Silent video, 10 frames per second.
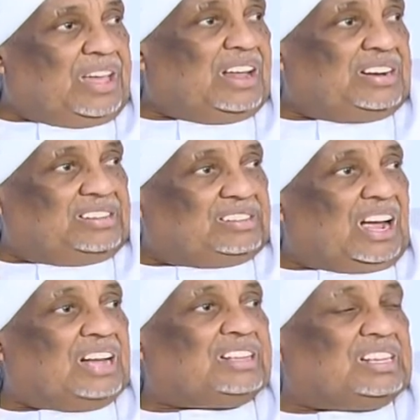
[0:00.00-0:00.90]

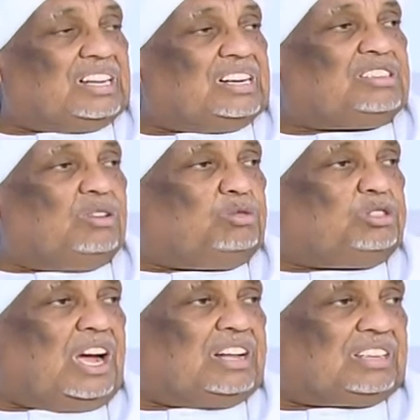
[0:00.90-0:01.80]
الانتقادات التي
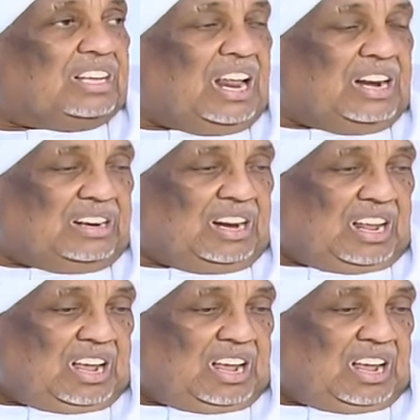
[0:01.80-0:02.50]
وجهت خلال